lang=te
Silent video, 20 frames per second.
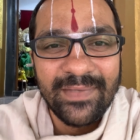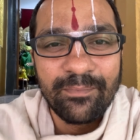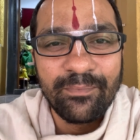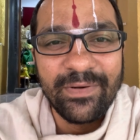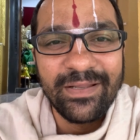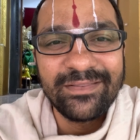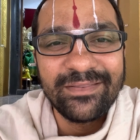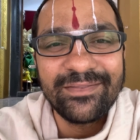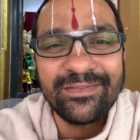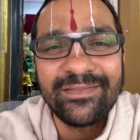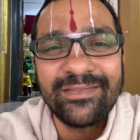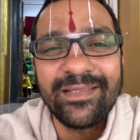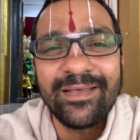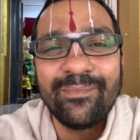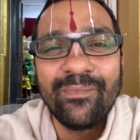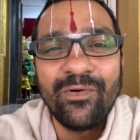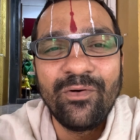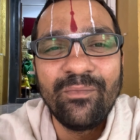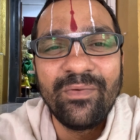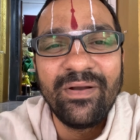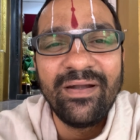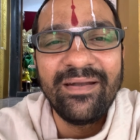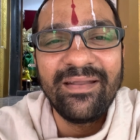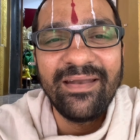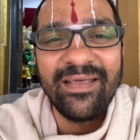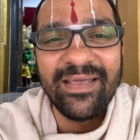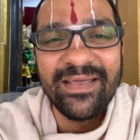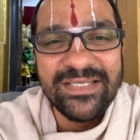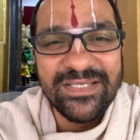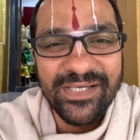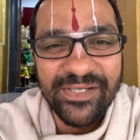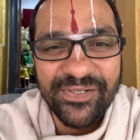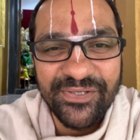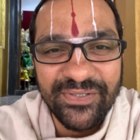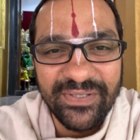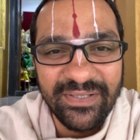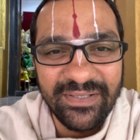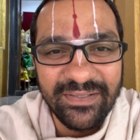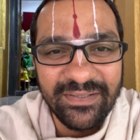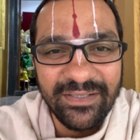ప్రతి మూమెంట్ని ఎంజాయ్
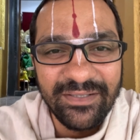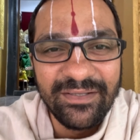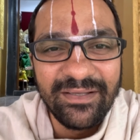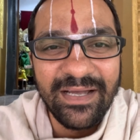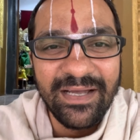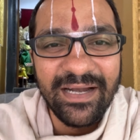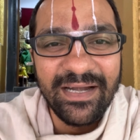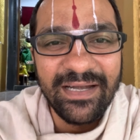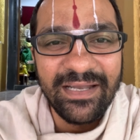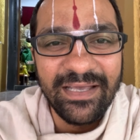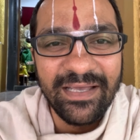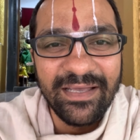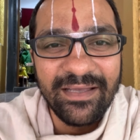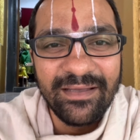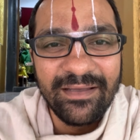చేయండి ఎందుకంటే